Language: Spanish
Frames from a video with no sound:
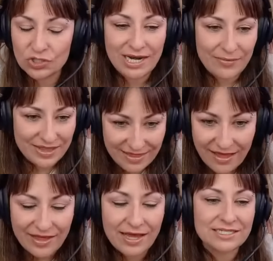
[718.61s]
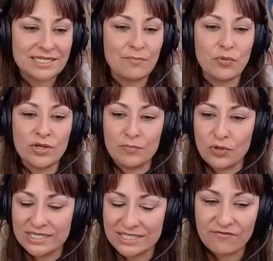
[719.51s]
esclavizada, sin poder
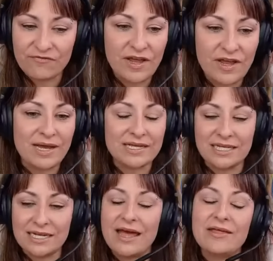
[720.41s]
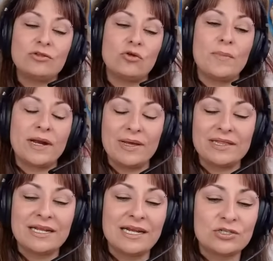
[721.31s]
ponerse enferma, sin nada y todo para
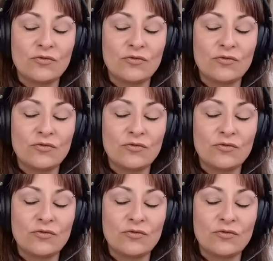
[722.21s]
mantener a su